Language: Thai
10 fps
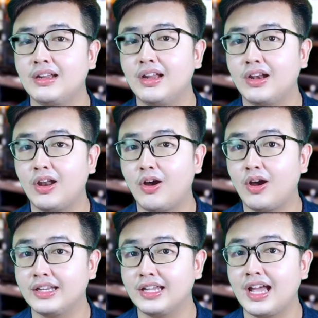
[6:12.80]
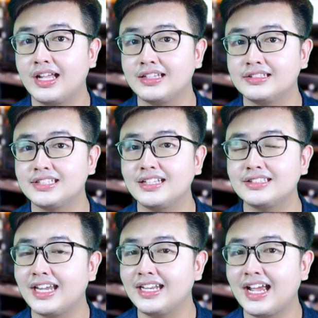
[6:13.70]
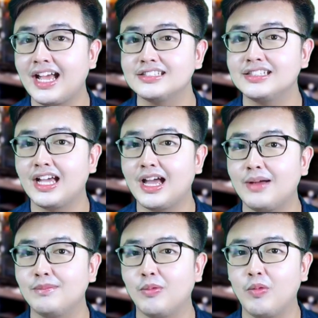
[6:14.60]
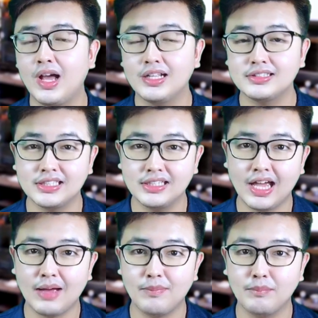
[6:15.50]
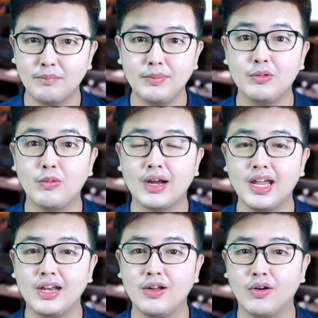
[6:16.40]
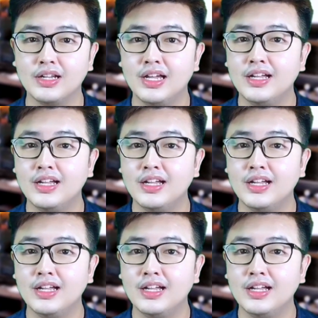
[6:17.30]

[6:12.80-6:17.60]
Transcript: รอในการชั่งใจในการซื้อนะครับผมว่าซื้อเลยครับไม่ผิดหวังแน่นอน